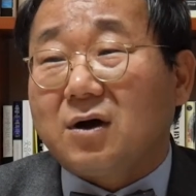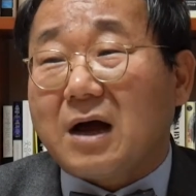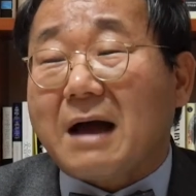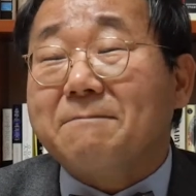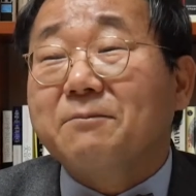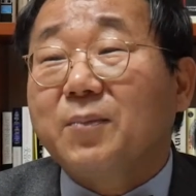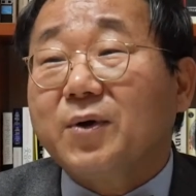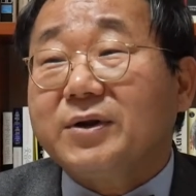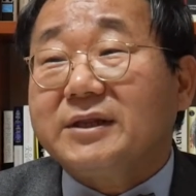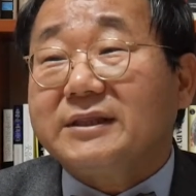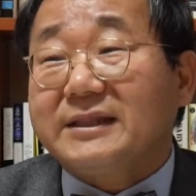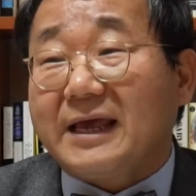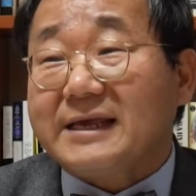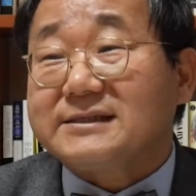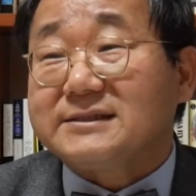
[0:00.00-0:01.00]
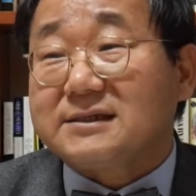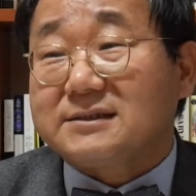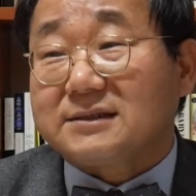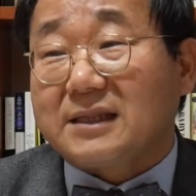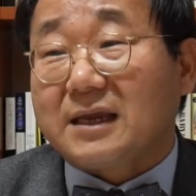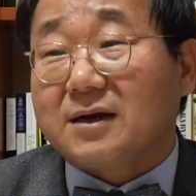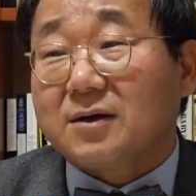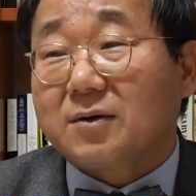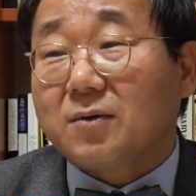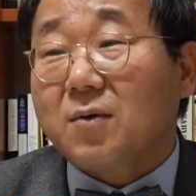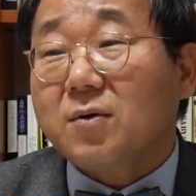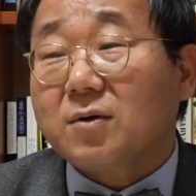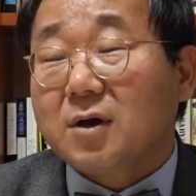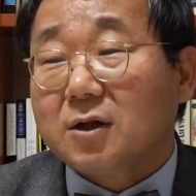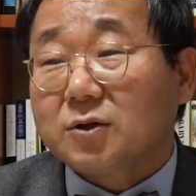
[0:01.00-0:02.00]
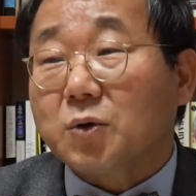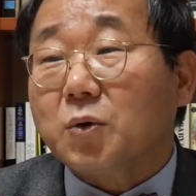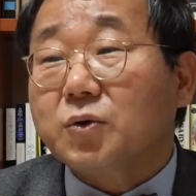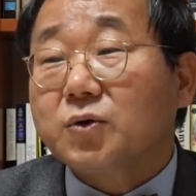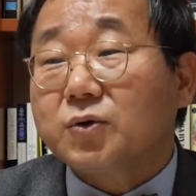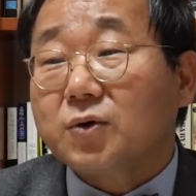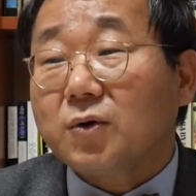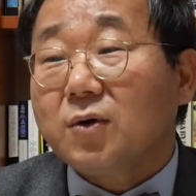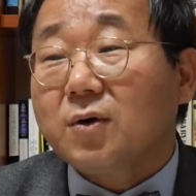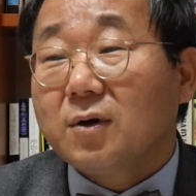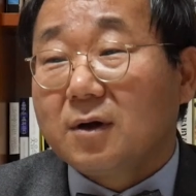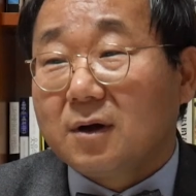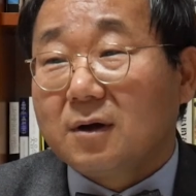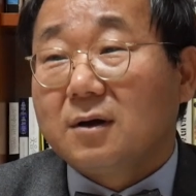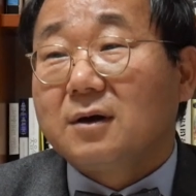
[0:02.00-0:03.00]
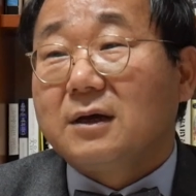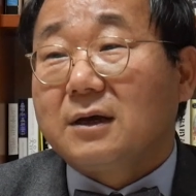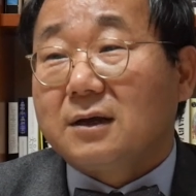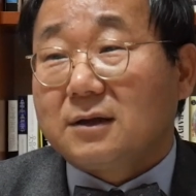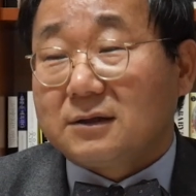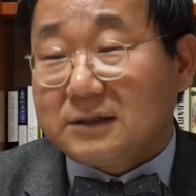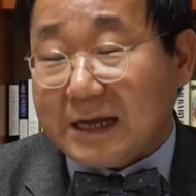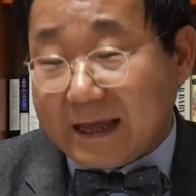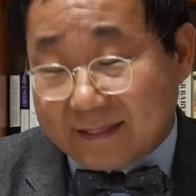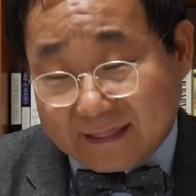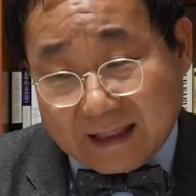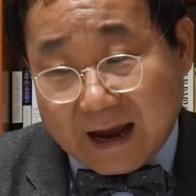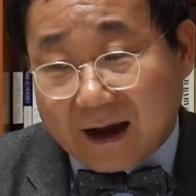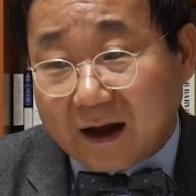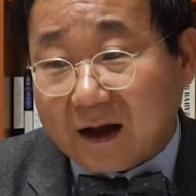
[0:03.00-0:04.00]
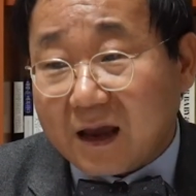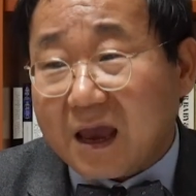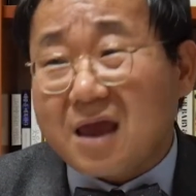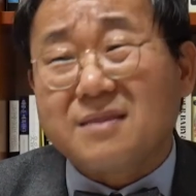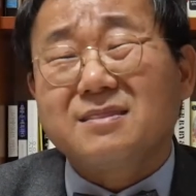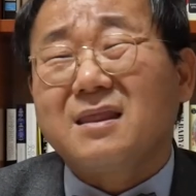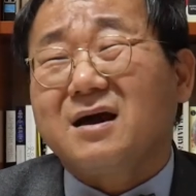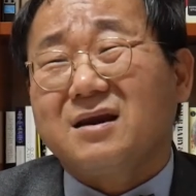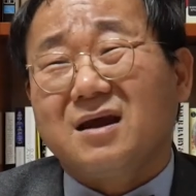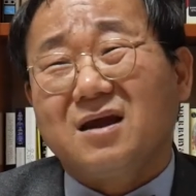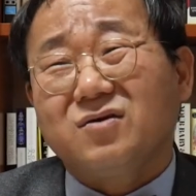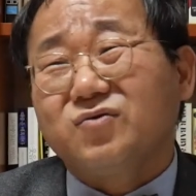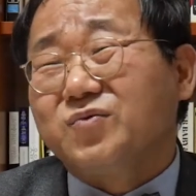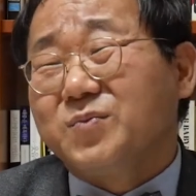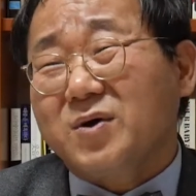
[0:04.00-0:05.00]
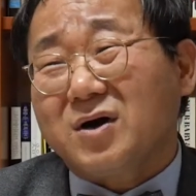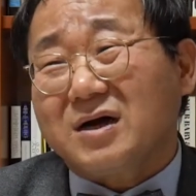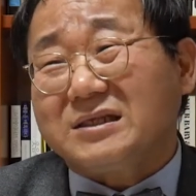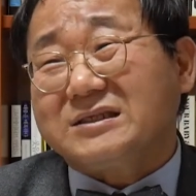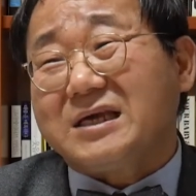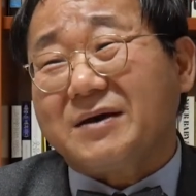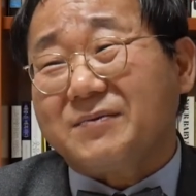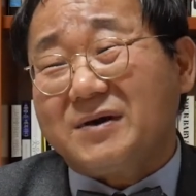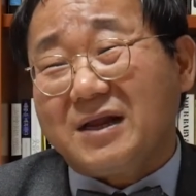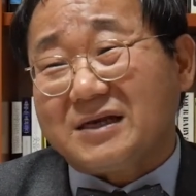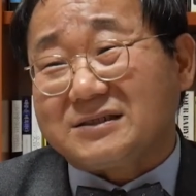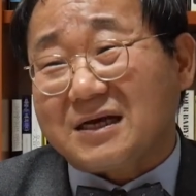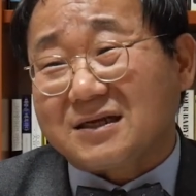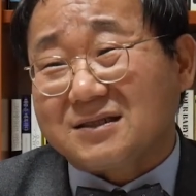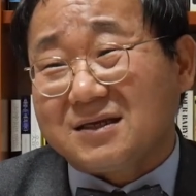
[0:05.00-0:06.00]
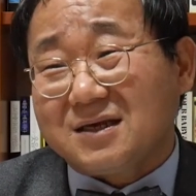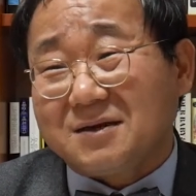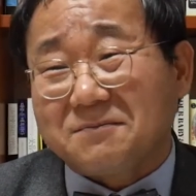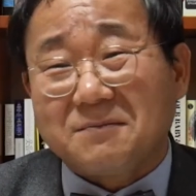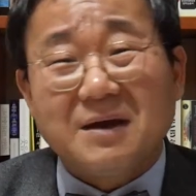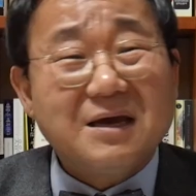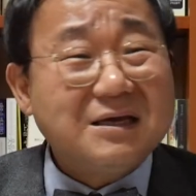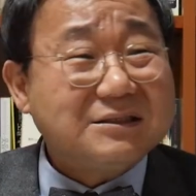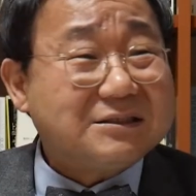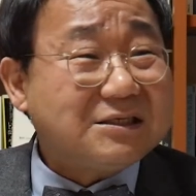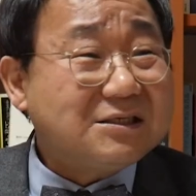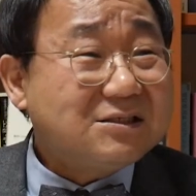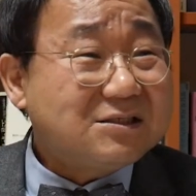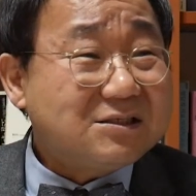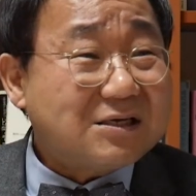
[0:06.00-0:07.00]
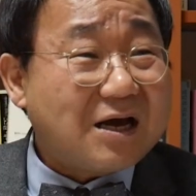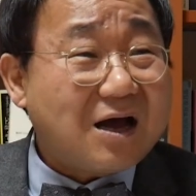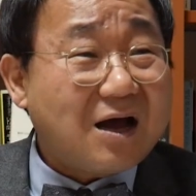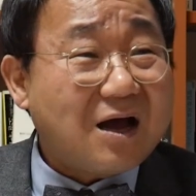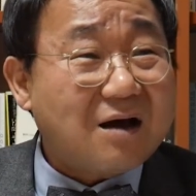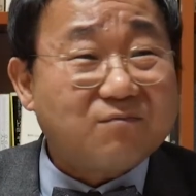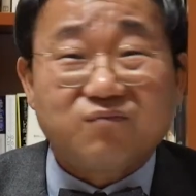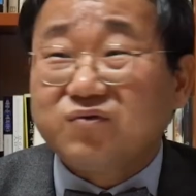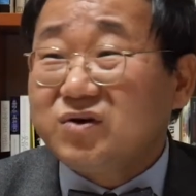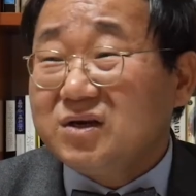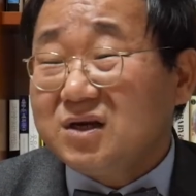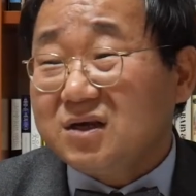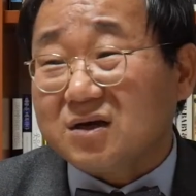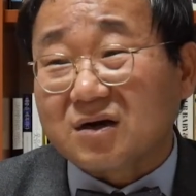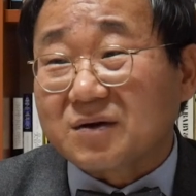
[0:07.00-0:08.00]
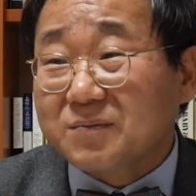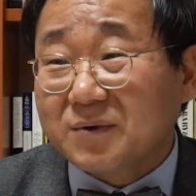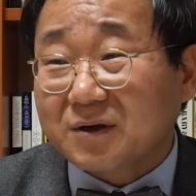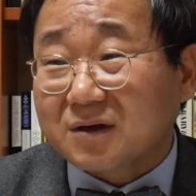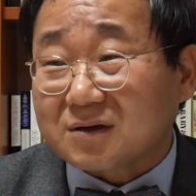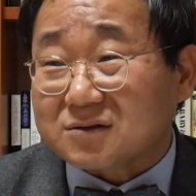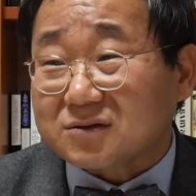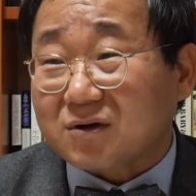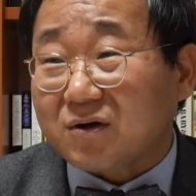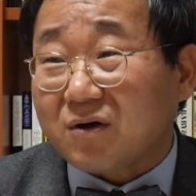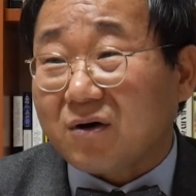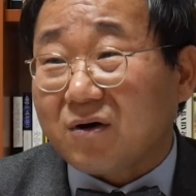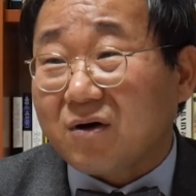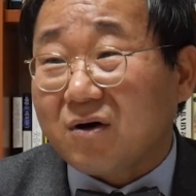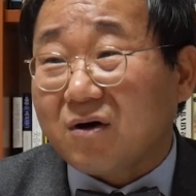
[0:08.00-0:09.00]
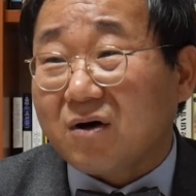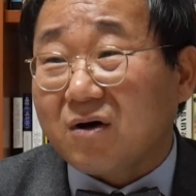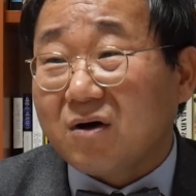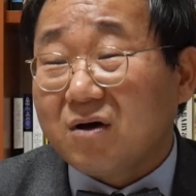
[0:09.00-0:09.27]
안 보이는 데 했을 때는 꼭 돈으로 지불을 했습니다. 다 옛날에 유명한 재벌 회장님 진짜 부인이 여러 명이었어요.